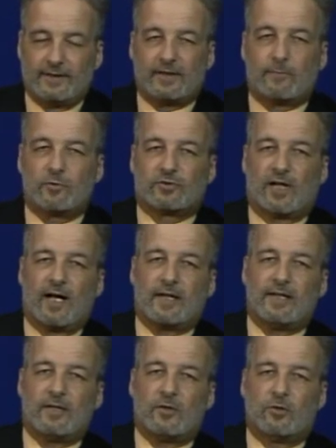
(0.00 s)
Estamos
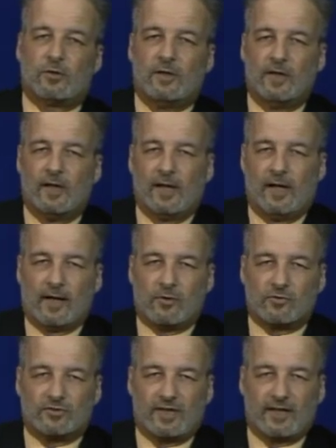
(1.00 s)
aquí con la
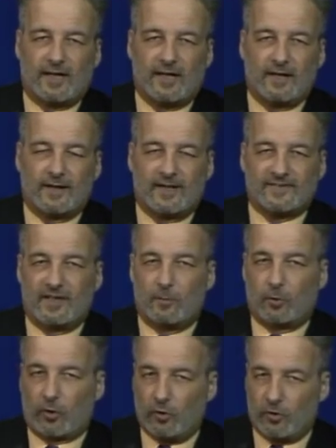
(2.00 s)
concejal Graciela
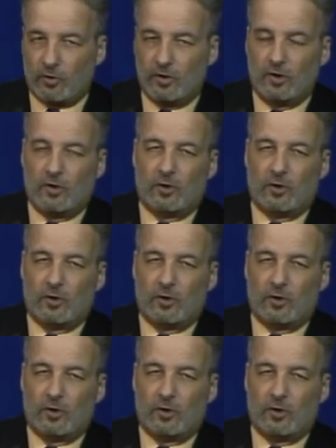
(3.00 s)
Bordón,